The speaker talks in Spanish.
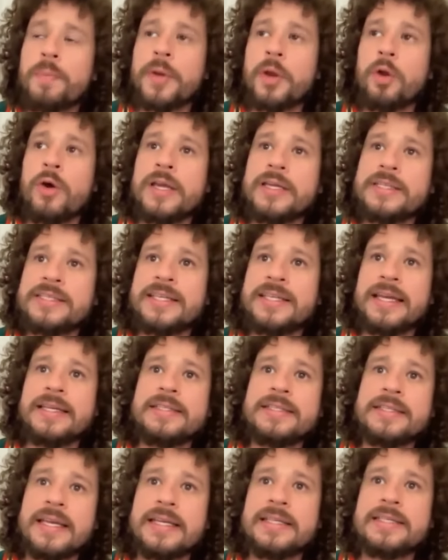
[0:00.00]
pero es,
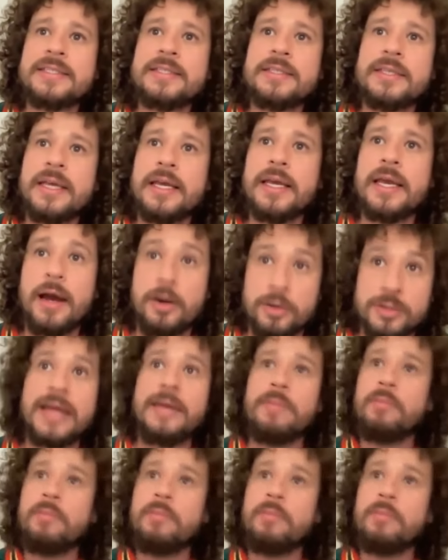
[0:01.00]
es, es o sea,